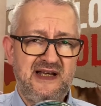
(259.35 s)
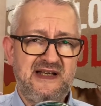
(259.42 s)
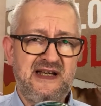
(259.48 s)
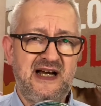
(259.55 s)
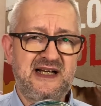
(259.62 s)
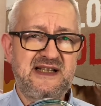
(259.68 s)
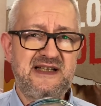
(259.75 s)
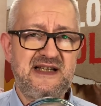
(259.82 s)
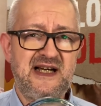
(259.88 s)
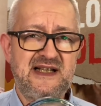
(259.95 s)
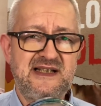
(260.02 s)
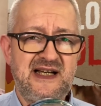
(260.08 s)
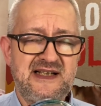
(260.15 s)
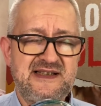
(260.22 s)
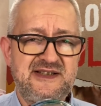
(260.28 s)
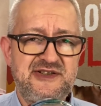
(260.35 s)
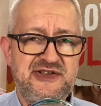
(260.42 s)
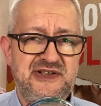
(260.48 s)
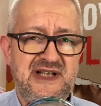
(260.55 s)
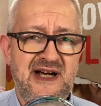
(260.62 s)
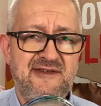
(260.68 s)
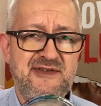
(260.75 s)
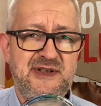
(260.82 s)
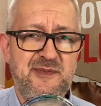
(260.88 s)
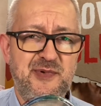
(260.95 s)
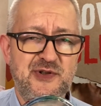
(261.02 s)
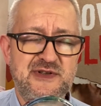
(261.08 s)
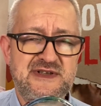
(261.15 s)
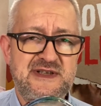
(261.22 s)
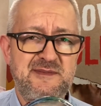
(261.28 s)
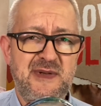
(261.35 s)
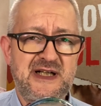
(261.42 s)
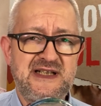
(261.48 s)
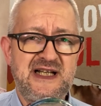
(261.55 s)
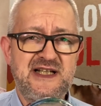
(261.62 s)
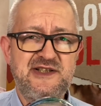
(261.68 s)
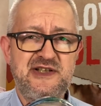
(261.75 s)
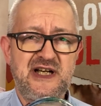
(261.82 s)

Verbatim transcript: jak, jak, jak ci dawni polscy magnaci,